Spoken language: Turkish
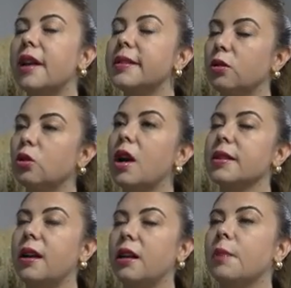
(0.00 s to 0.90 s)
esir Türk
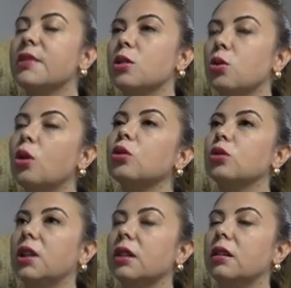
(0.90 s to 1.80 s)
askerlerimizin sorgu
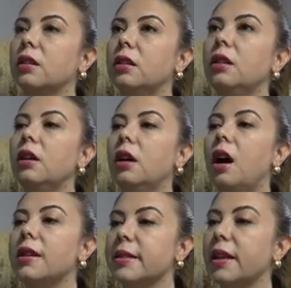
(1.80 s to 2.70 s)
tutanaklarını
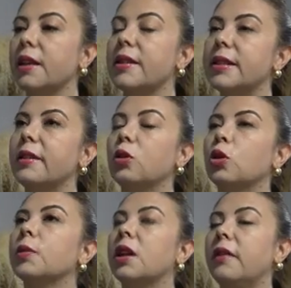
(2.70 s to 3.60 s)
askeri ve sivil
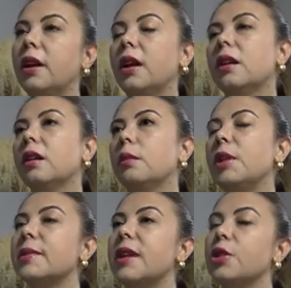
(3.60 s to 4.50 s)
kurumlara vererek
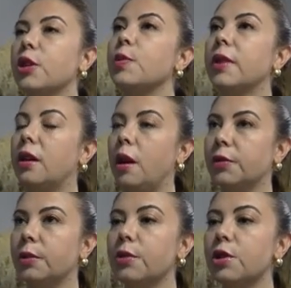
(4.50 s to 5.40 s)
bilimsel çalışmalar
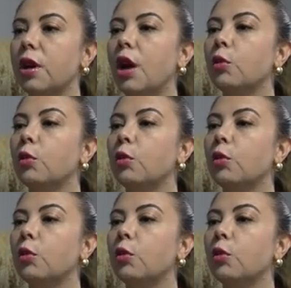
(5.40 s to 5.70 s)
yaptırmış.